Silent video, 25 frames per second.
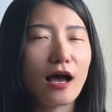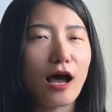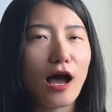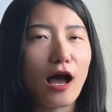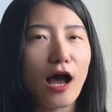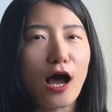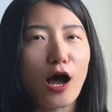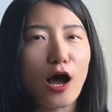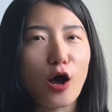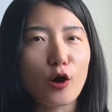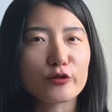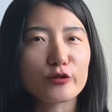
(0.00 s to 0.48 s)

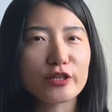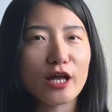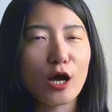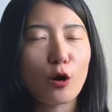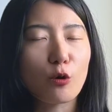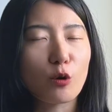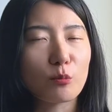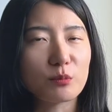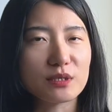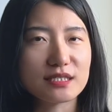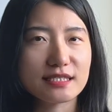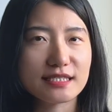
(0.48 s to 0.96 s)
好，那我
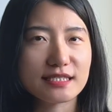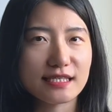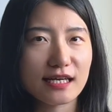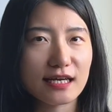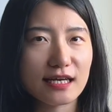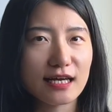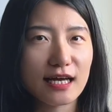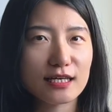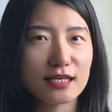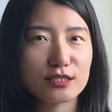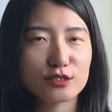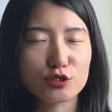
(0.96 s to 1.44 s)
们先
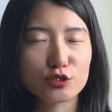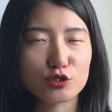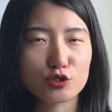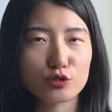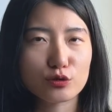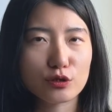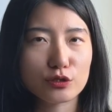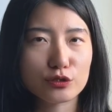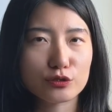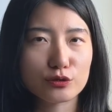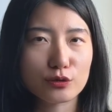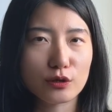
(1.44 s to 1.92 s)
开始
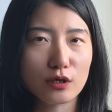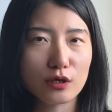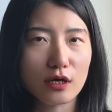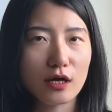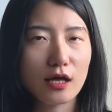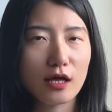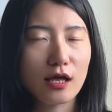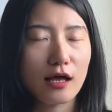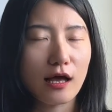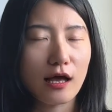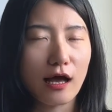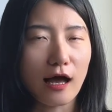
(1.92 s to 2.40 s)
说说
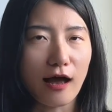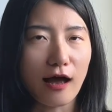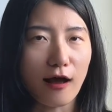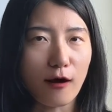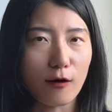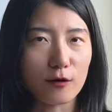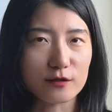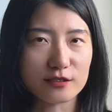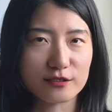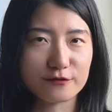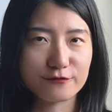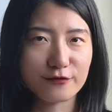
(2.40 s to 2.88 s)

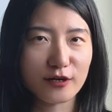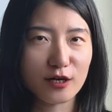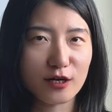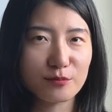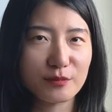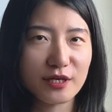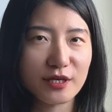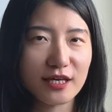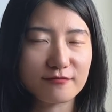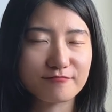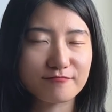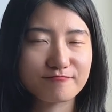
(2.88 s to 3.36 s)
好的方
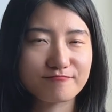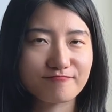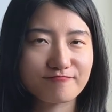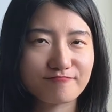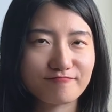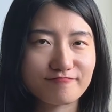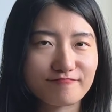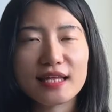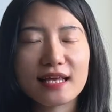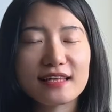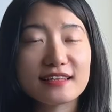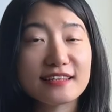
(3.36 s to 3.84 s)
面。
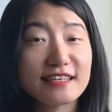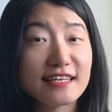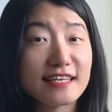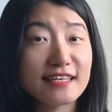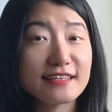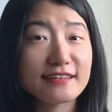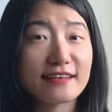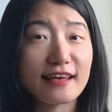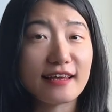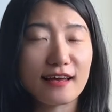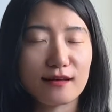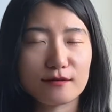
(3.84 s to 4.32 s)
第一
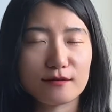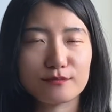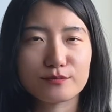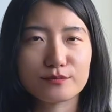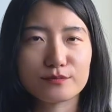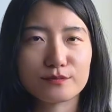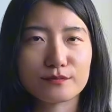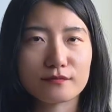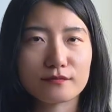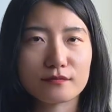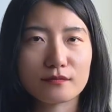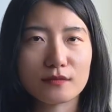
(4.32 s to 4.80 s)
点，
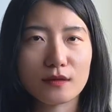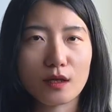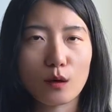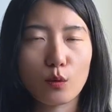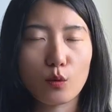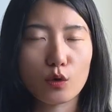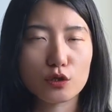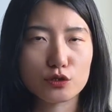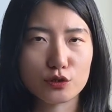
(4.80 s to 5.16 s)
我